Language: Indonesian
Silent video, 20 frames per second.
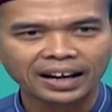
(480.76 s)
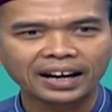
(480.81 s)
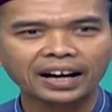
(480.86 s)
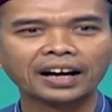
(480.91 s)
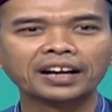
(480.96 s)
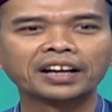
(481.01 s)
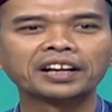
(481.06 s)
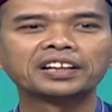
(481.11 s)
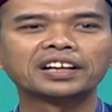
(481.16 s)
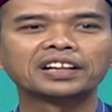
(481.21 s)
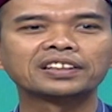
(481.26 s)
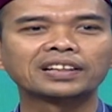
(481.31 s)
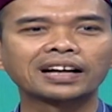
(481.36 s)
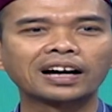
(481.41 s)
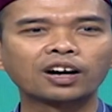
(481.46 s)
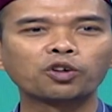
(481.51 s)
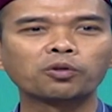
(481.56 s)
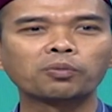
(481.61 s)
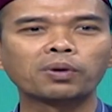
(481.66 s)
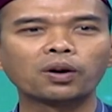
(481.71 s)
Karena dia
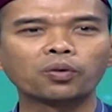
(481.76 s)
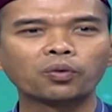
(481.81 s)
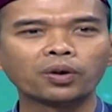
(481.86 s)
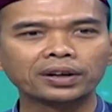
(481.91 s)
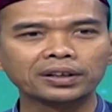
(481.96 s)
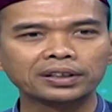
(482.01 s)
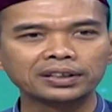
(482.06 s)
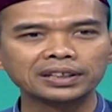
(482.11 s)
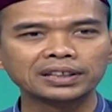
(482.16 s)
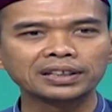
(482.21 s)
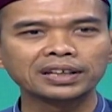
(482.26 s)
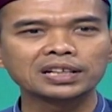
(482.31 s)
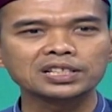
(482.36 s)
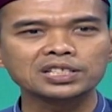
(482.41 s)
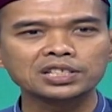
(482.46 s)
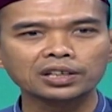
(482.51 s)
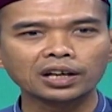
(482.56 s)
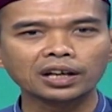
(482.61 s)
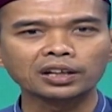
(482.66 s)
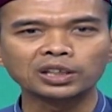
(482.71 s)
tahu bahwa dia
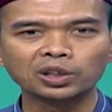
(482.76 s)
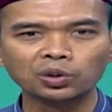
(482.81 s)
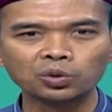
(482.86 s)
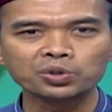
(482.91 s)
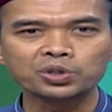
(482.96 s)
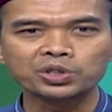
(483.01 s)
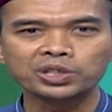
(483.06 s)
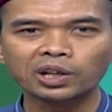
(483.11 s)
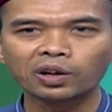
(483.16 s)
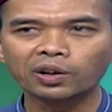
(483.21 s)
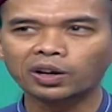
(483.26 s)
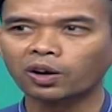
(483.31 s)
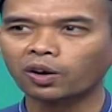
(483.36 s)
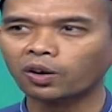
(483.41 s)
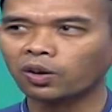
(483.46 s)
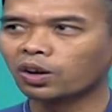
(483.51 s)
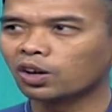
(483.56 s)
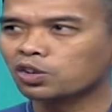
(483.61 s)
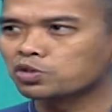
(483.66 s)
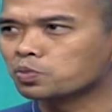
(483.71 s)
sedang diuji oleh
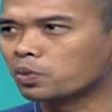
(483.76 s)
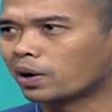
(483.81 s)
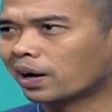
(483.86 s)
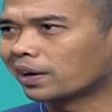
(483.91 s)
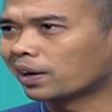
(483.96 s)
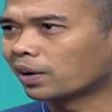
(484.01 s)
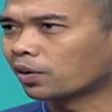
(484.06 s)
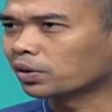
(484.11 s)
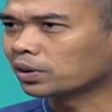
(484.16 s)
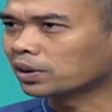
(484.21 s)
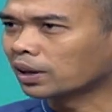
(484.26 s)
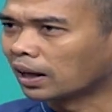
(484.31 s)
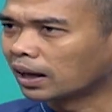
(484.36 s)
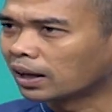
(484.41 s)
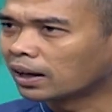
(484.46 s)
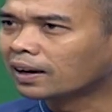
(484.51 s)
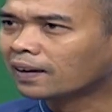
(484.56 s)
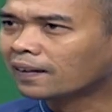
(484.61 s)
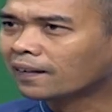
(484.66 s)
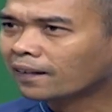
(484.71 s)
Allah Subhanahu wa
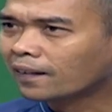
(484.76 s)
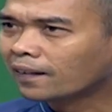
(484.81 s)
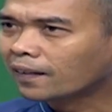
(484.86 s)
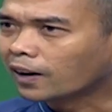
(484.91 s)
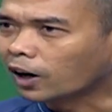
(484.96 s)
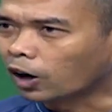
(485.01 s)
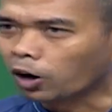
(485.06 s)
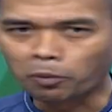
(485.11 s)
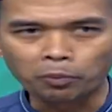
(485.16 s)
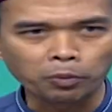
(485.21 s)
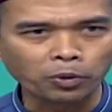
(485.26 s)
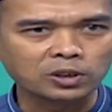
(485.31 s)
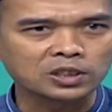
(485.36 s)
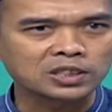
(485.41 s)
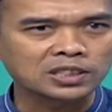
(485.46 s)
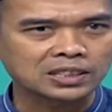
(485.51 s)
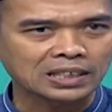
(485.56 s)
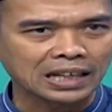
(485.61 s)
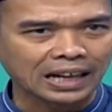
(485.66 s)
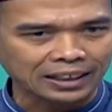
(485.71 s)
taala. Kalaupun
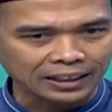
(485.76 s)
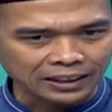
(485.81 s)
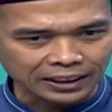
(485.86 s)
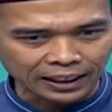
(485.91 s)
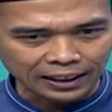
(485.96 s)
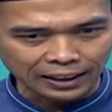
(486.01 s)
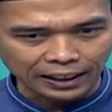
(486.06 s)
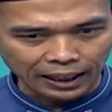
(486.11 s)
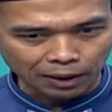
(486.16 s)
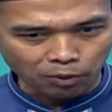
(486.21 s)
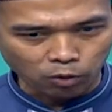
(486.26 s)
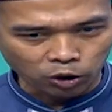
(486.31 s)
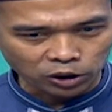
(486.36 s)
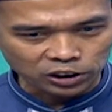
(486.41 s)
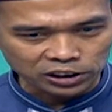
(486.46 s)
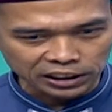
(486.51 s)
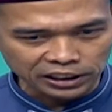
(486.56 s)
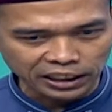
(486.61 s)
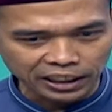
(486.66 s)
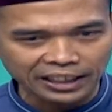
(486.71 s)
saking
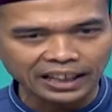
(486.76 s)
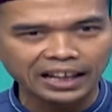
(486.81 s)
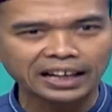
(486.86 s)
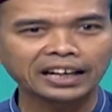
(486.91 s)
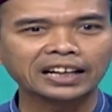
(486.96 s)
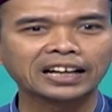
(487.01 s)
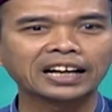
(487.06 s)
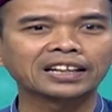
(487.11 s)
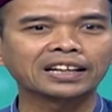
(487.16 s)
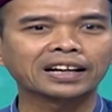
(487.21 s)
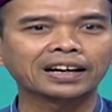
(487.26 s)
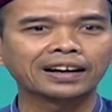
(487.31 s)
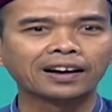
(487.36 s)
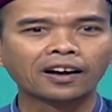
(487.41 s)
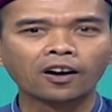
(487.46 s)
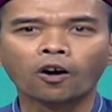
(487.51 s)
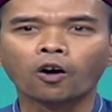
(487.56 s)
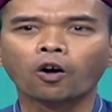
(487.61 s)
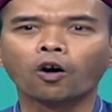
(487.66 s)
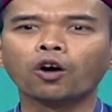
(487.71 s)
emosinya dia akan katakan,
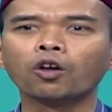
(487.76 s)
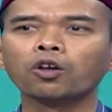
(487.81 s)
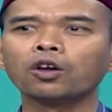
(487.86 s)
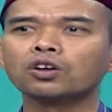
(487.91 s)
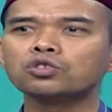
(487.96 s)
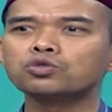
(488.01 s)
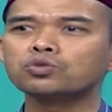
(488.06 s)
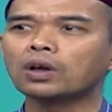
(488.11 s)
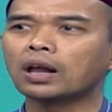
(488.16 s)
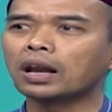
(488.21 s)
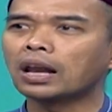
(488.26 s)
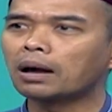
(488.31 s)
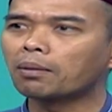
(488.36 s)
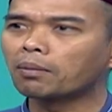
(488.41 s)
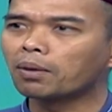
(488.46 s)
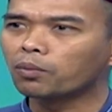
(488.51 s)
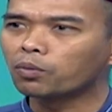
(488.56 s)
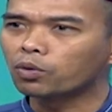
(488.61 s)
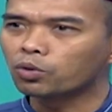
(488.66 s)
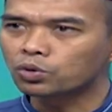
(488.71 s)
Allah sudah
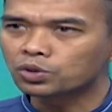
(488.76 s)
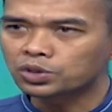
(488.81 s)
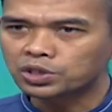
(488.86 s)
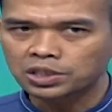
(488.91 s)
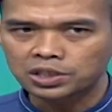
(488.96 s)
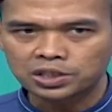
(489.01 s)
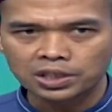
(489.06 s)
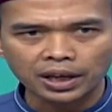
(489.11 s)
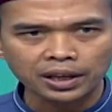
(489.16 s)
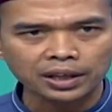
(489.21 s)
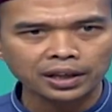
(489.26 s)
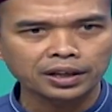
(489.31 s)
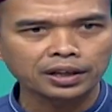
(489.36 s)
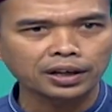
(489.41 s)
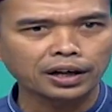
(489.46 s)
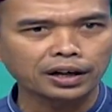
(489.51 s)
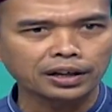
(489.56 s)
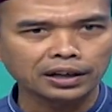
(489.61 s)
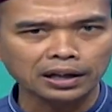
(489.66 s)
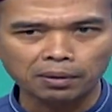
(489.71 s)
lama menguji saya
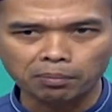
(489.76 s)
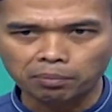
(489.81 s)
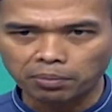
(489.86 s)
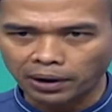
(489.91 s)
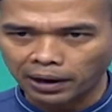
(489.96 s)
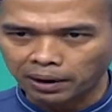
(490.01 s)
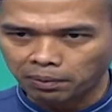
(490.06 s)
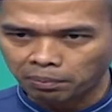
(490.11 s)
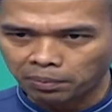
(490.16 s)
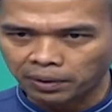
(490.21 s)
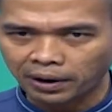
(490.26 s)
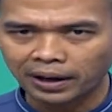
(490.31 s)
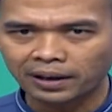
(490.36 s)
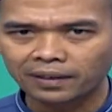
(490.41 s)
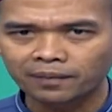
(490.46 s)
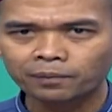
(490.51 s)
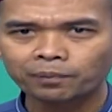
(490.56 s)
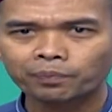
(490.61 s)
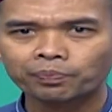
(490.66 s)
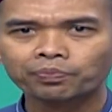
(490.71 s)
dengan yang
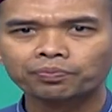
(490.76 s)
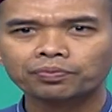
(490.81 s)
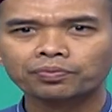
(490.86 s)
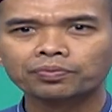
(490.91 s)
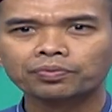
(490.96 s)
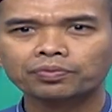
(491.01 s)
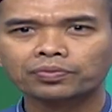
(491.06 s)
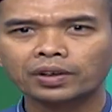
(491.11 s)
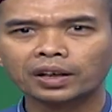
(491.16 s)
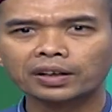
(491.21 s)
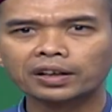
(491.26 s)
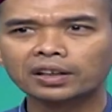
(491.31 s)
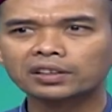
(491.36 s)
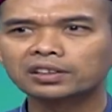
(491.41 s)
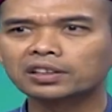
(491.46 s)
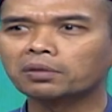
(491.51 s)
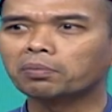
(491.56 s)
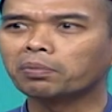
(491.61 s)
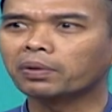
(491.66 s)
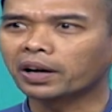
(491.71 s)
berat-berat dan yang
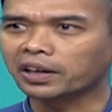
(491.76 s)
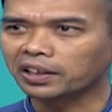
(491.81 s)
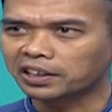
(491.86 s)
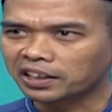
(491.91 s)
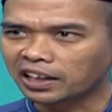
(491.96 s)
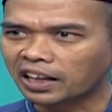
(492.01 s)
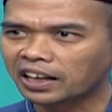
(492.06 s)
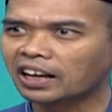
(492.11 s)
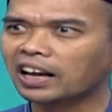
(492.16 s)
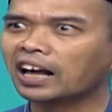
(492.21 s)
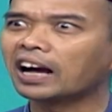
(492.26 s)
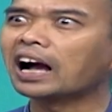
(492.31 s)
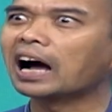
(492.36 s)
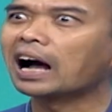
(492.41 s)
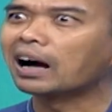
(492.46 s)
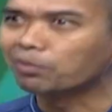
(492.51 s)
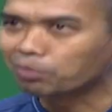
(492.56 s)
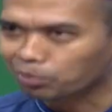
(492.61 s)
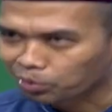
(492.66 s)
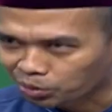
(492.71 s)
terberat ini adalah
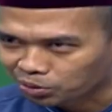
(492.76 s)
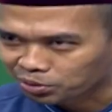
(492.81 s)
kamu.